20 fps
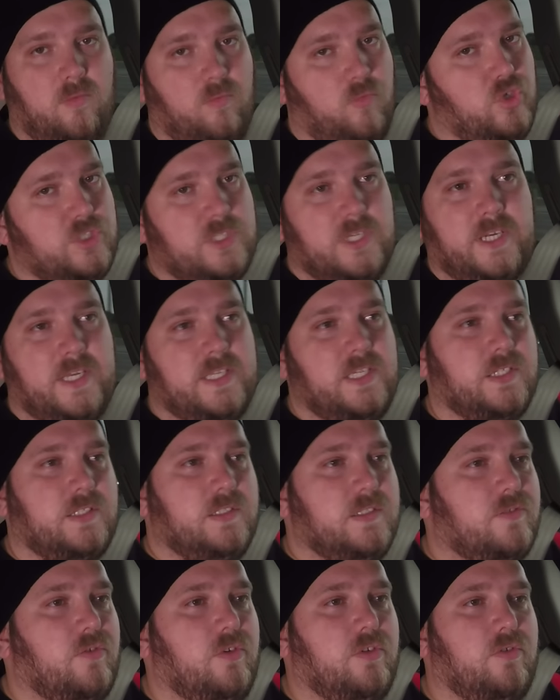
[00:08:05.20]
Можно,
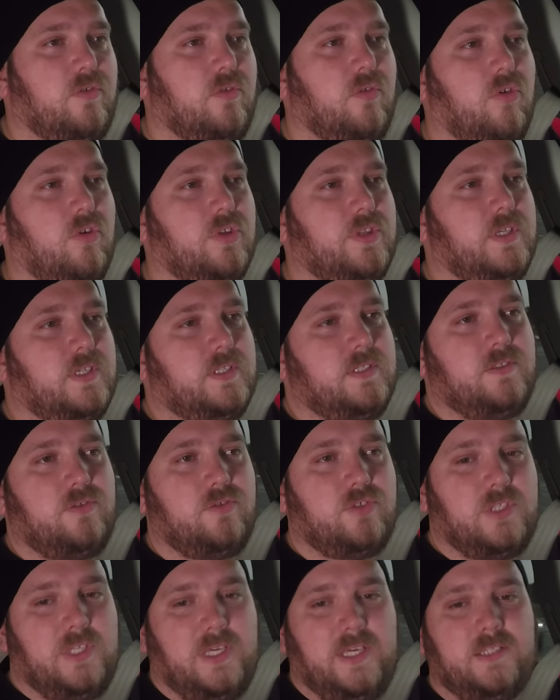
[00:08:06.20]
конечно, сколько угодно
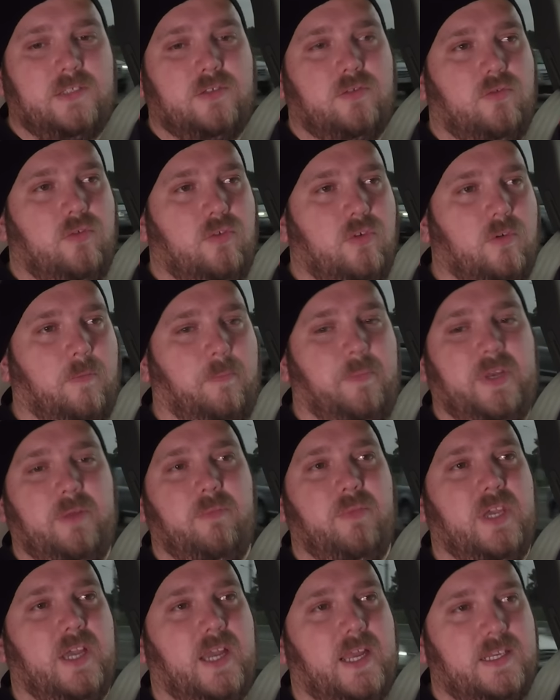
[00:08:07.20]
рассуждать о
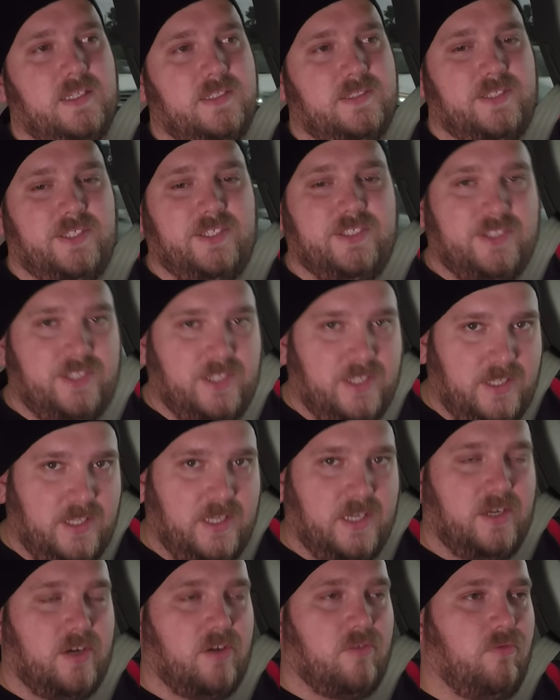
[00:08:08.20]
премиальности
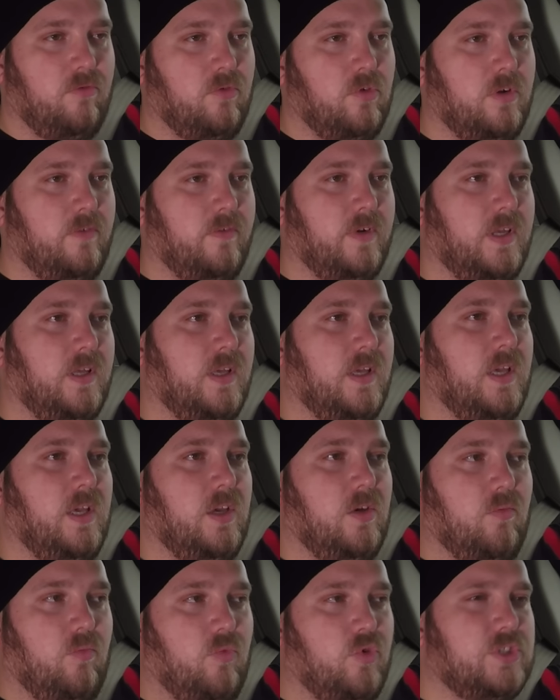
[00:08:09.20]
интерьера Volvo,
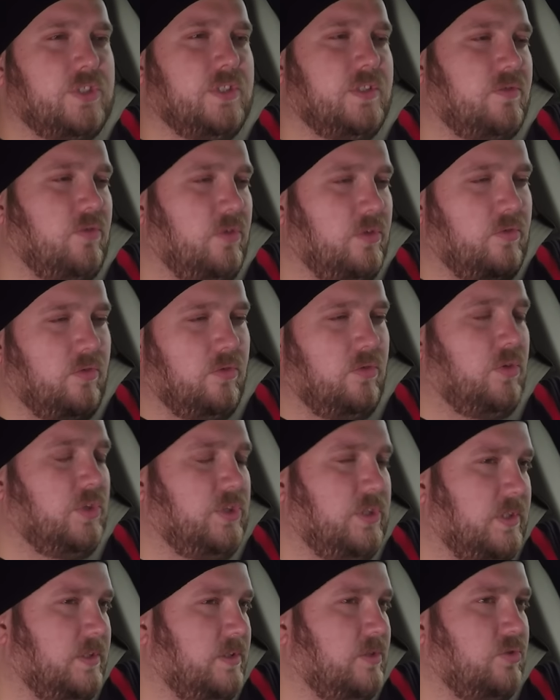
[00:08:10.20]
можно сколько
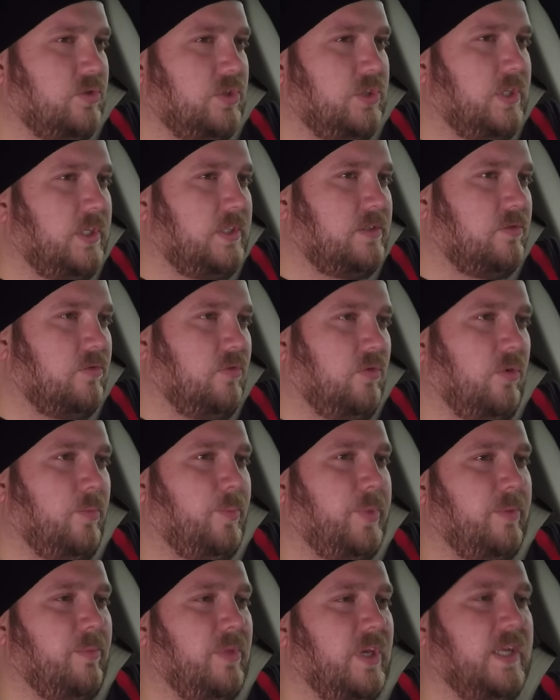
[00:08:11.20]
угодно рассуждать о
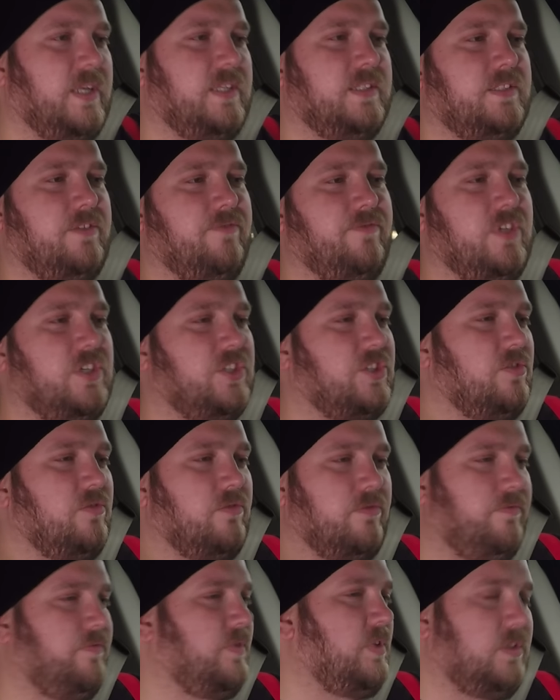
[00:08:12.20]
премиальности
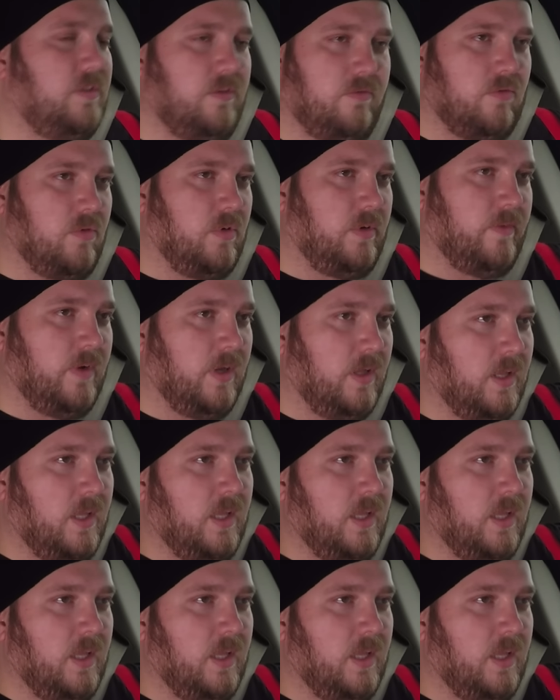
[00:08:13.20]
внешнего вида Volvo,